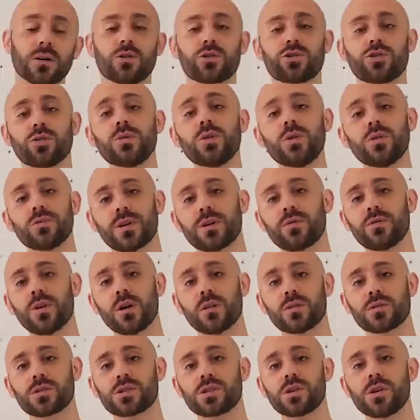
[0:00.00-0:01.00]
Aujourd'hui, on va
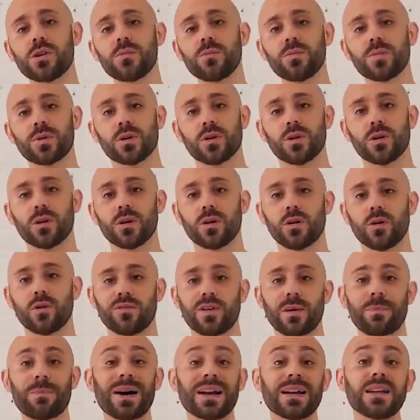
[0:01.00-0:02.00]
voir ensemble, euh, on
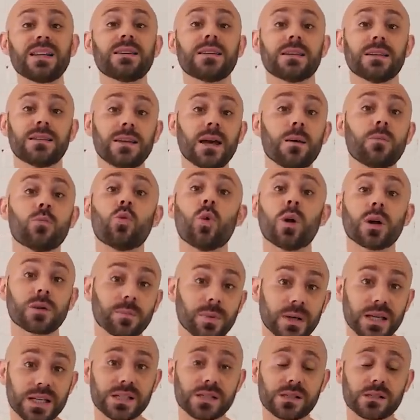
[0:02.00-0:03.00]
va parler des thèmes
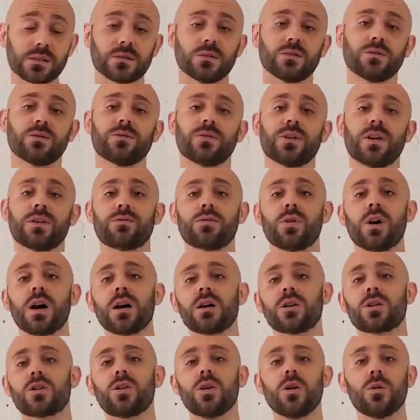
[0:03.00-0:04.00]
WordPress. On va
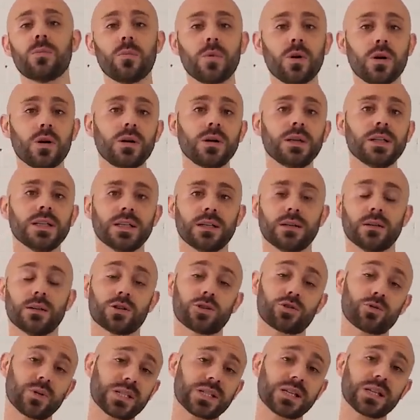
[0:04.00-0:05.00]
voir comment
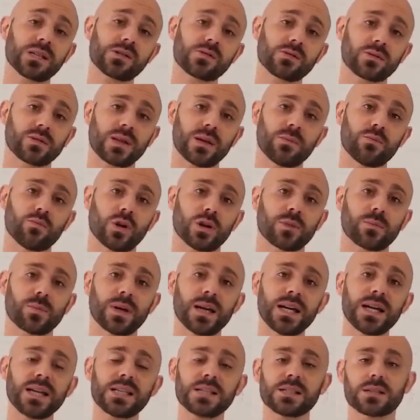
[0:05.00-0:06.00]
euh, choisir son thème
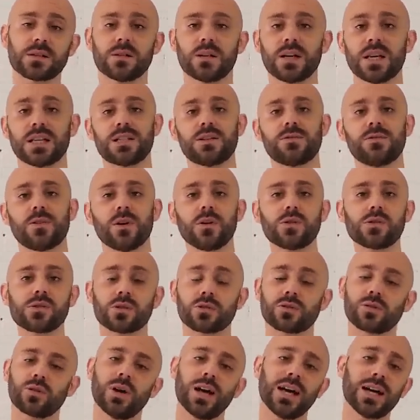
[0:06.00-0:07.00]
WordPress, euh, la différence
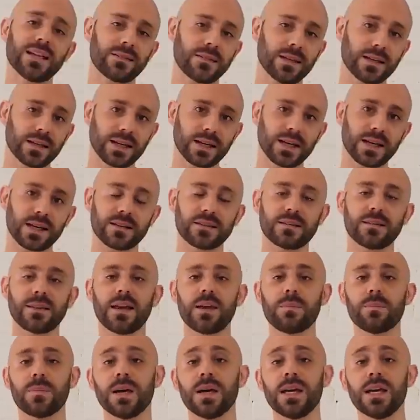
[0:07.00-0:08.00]
entre intégrer un
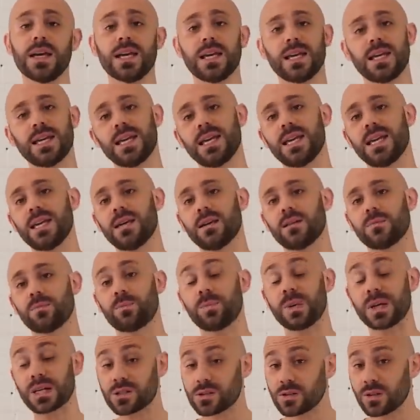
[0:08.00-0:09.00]
thème et
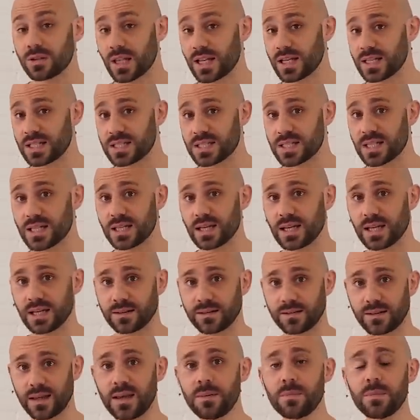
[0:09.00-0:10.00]
personnaliser un
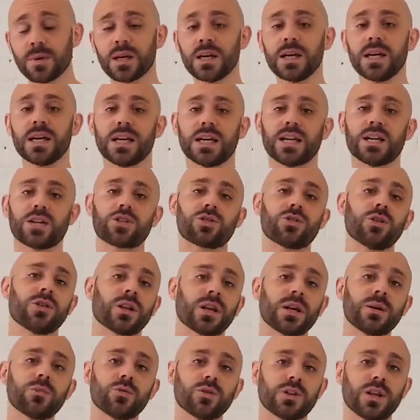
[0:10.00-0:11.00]
thème et je
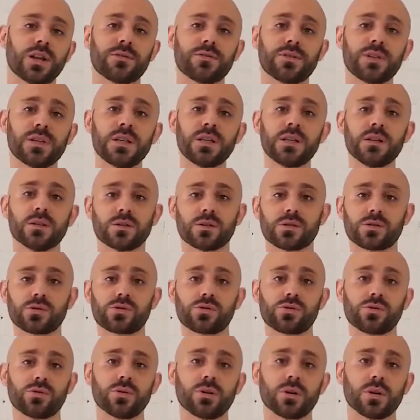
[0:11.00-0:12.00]
donnerai mon avis
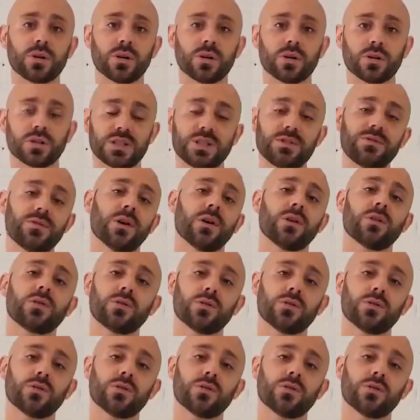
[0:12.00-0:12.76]
sur différentes